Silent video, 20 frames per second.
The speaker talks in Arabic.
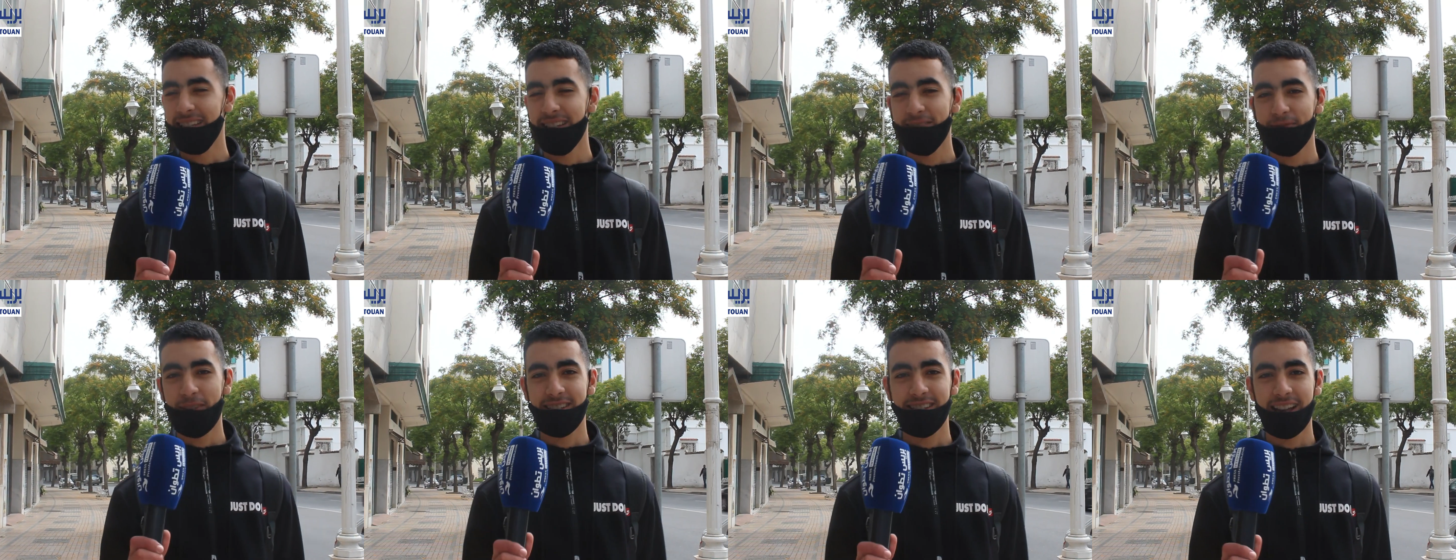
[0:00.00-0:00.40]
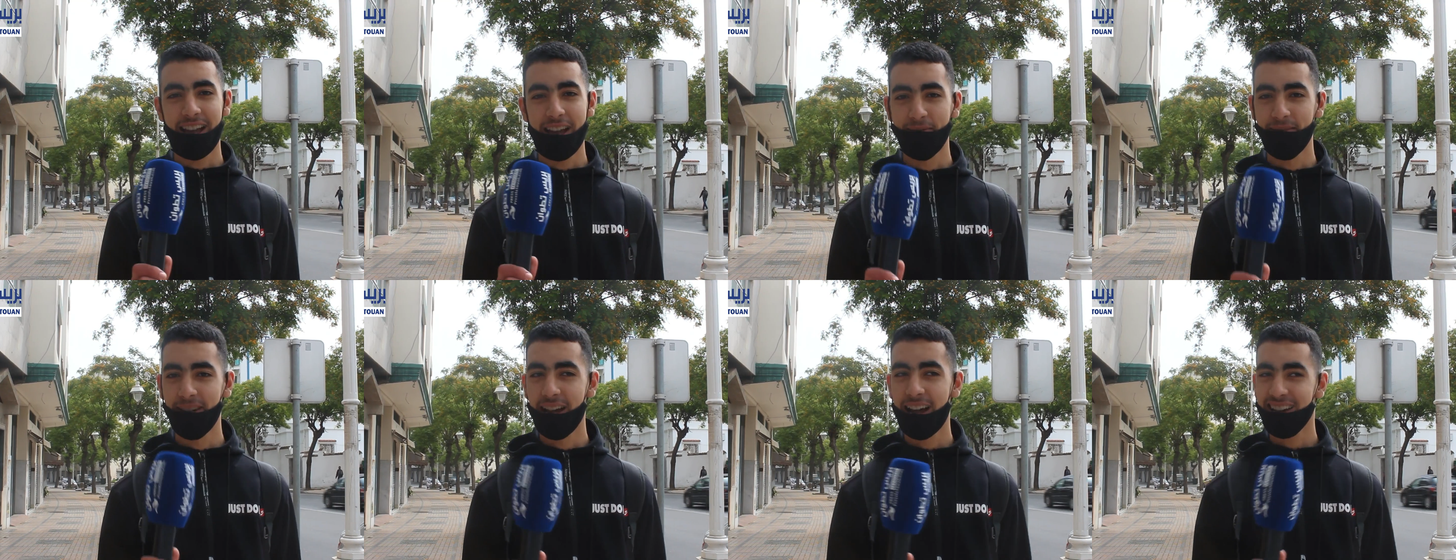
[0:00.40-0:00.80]
كيفاش
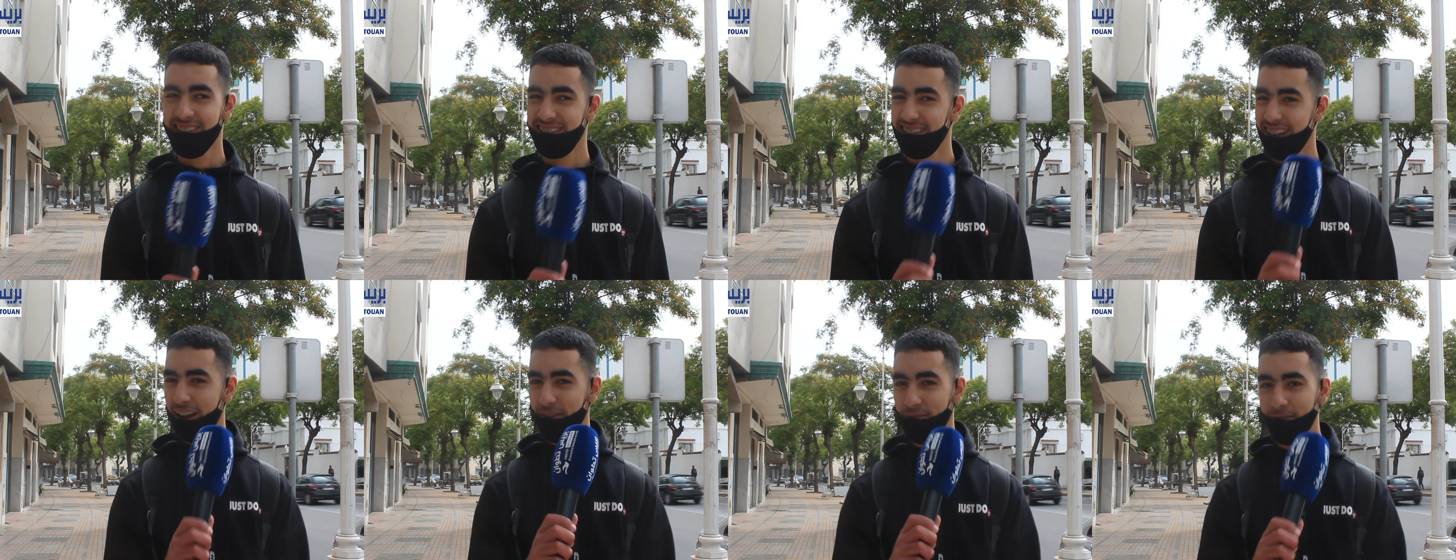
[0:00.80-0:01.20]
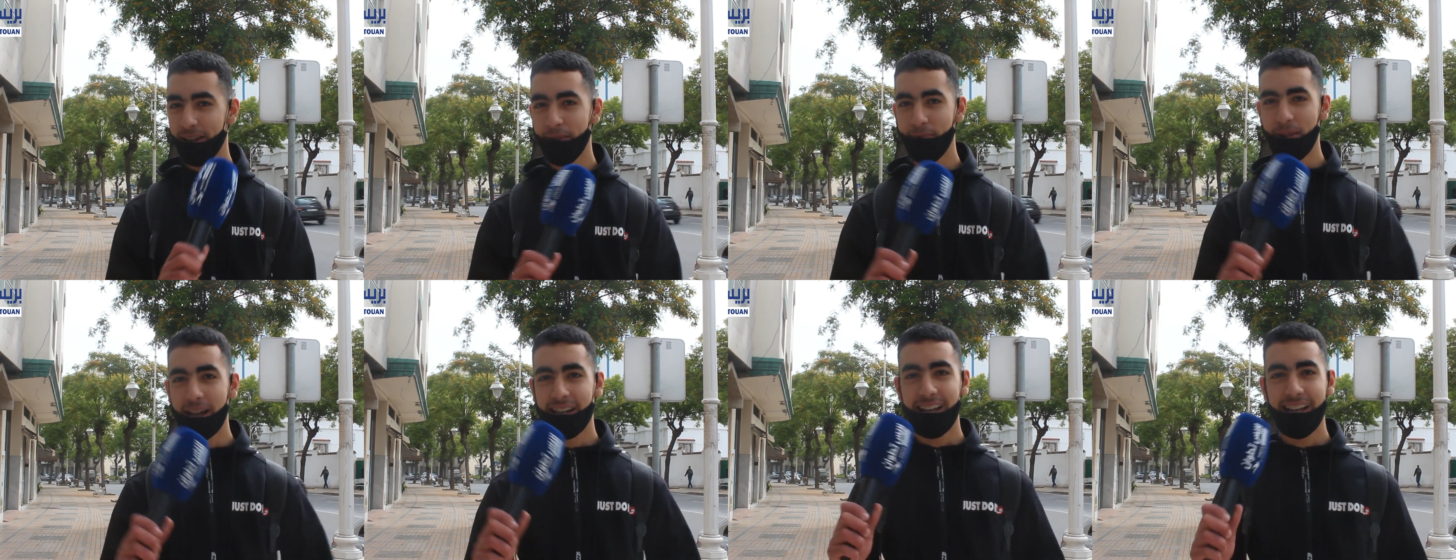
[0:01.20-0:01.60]
عامله رزاونا
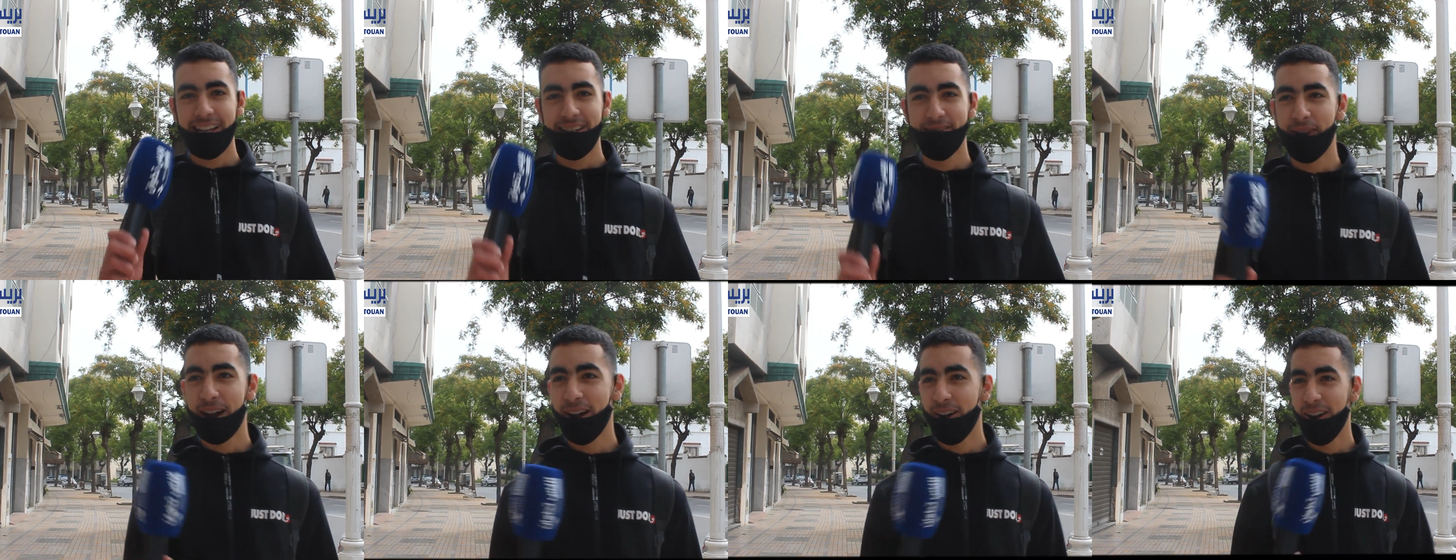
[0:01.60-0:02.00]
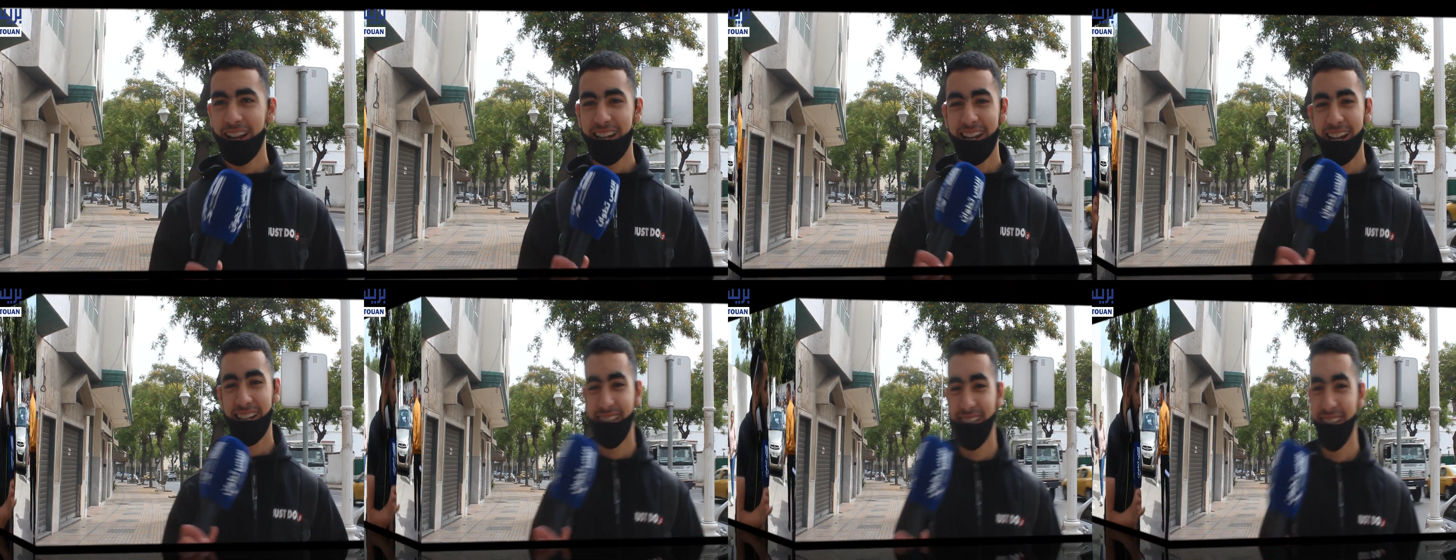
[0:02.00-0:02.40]
ما كاين ما
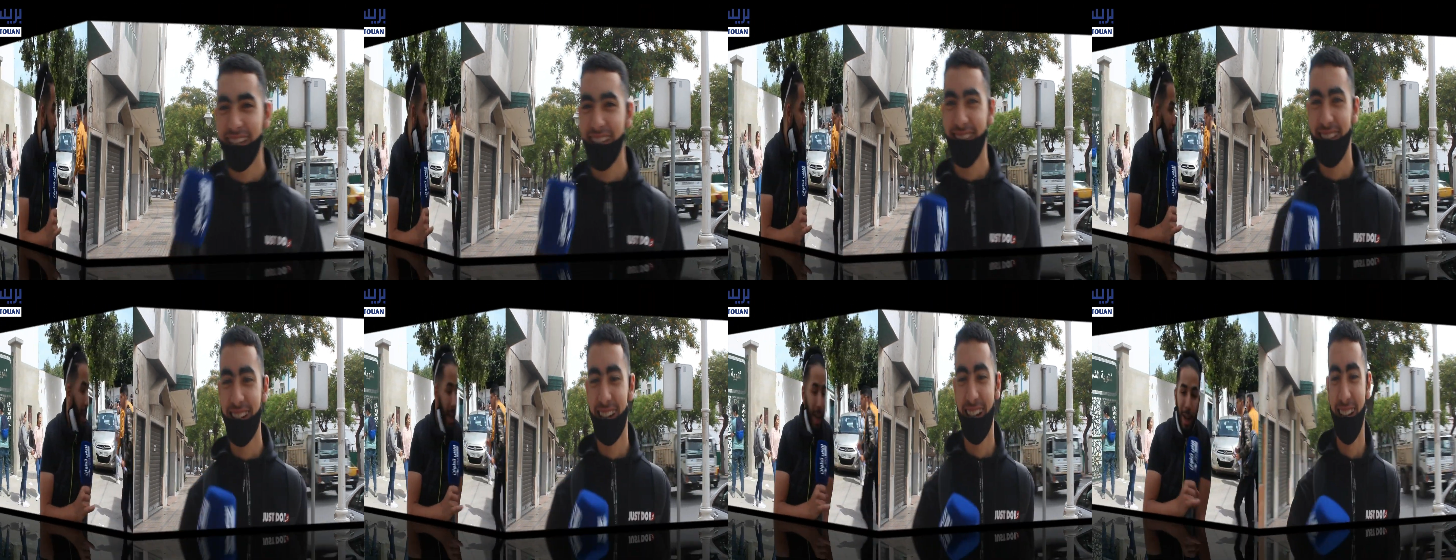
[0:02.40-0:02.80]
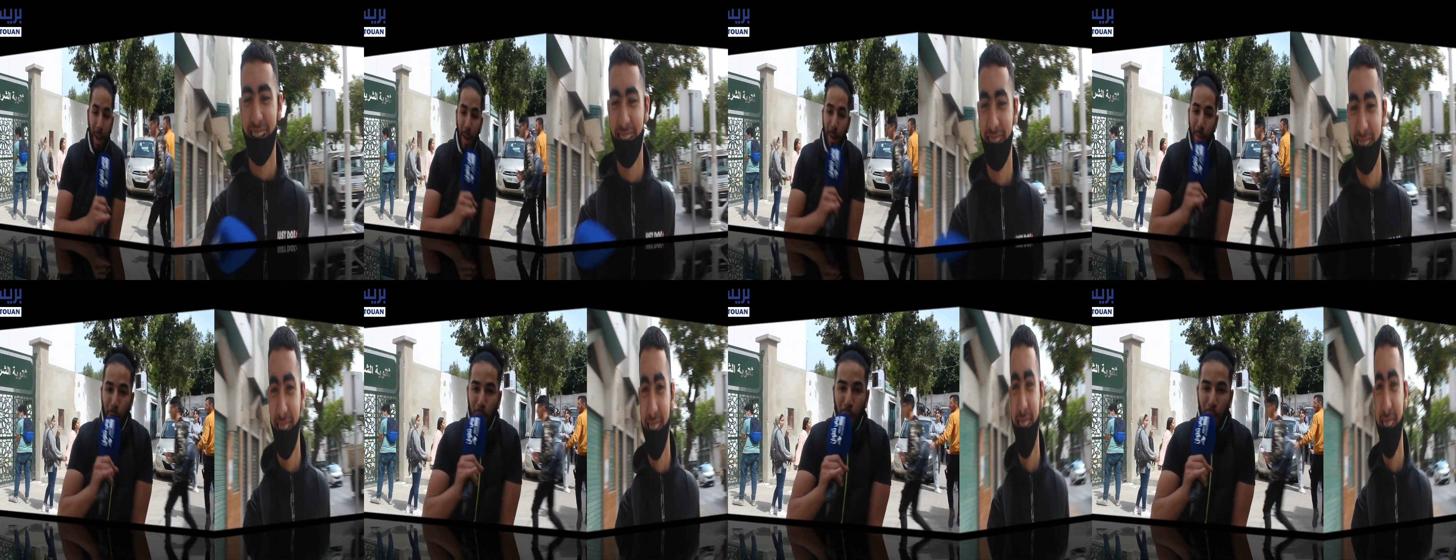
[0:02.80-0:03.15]
ولكن الدرهم